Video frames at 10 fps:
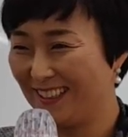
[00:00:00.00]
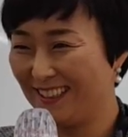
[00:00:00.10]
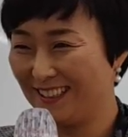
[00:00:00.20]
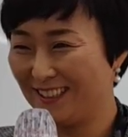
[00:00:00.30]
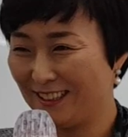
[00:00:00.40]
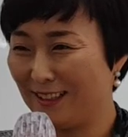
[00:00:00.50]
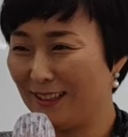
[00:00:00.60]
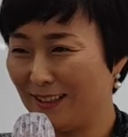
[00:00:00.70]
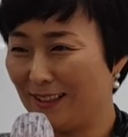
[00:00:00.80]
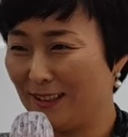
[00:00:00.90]
꿈과
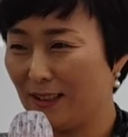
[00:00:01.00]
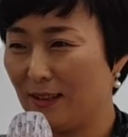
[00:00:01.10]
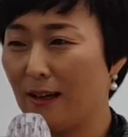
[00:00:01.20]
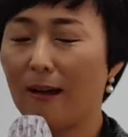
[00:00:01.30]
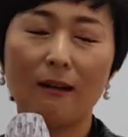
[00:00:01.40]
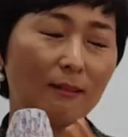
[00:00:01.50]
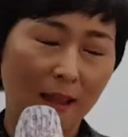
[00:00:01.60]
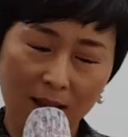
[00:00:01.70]
현실은 이상과 현실.